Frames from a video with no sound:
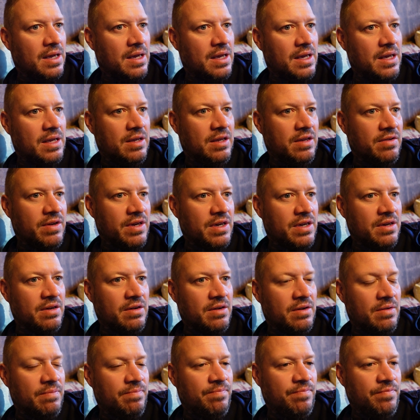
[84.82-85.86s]
Ich
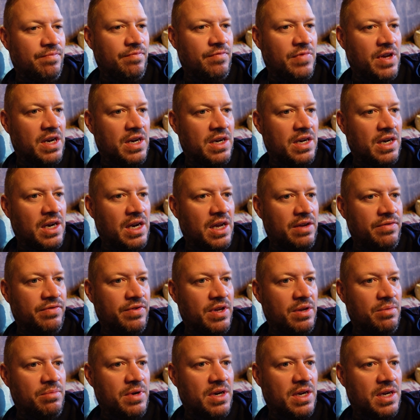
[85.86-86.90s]
ähm, werde dann live
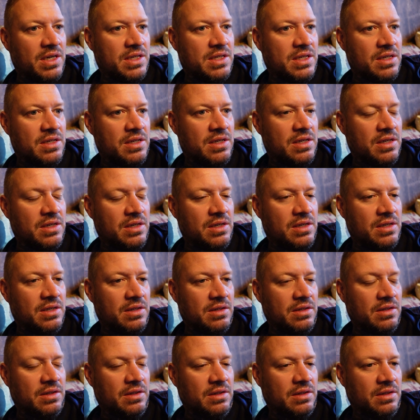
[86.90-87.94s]
gehen mit Axel
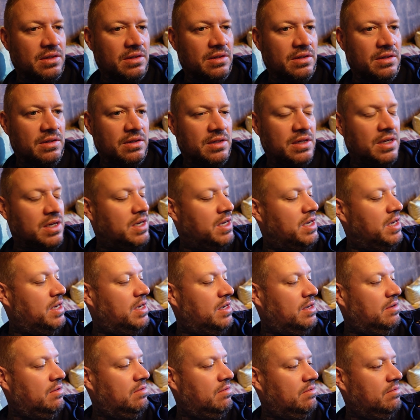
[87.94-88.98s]
äh,
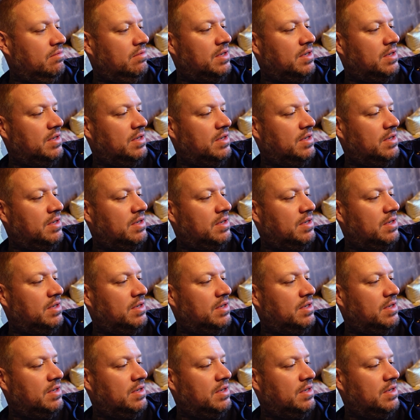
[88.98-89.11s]
nachher.